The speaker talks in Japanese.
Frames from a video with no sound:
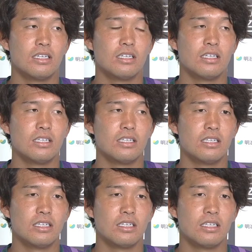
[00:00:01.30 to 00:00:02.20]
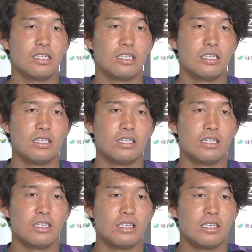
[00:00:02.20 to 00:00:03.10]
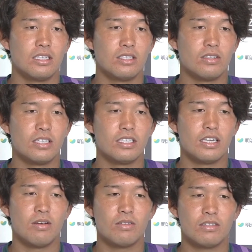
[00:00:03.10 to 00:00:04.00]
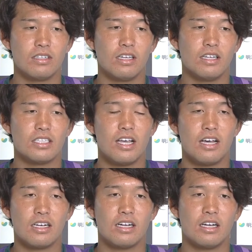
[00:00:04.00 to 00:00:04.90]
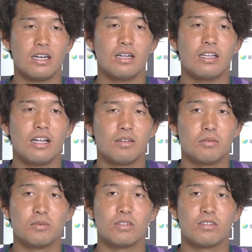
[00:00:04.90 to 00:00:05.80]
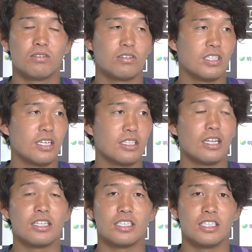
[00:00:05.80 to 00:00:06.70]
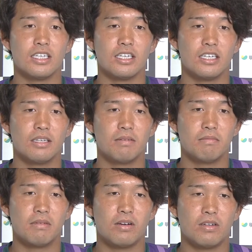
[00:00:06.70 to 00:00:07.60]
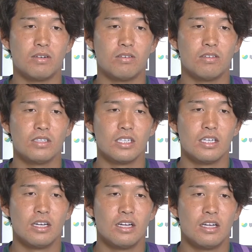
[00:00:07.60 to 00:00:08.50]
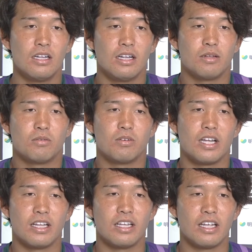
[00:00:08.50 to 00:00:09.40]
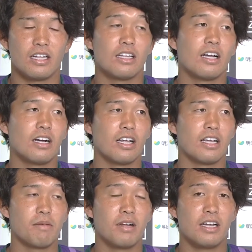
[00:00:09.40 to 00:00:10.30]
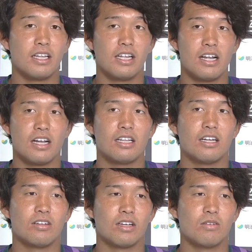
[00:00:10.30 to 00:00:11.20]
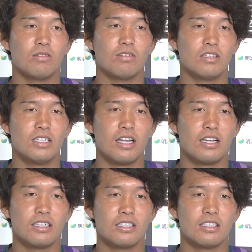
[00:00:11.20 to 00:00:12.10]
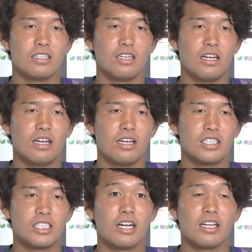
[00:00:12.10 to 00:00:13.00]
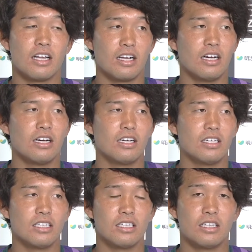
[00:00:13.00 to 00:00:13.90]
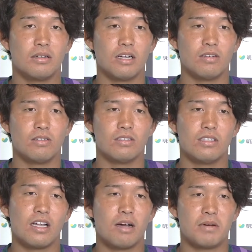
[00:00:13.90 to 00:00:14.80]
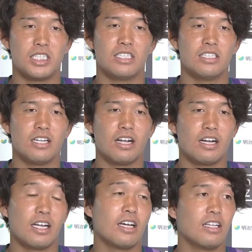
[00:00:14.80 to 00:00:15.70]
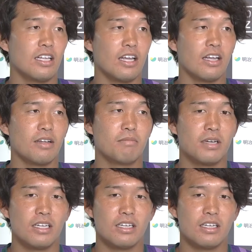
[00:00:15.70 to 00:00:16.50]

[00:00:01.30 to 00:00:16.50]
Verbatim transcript: 振り返りお願いいたします。そうですね本当に前半から何度も僕のところチャンスあったし、まあ、あの何度もこう決定機あった中で決められていなかったのでこう1点、えー、しっかり結果あの仲間を信じて中に入って、まあ、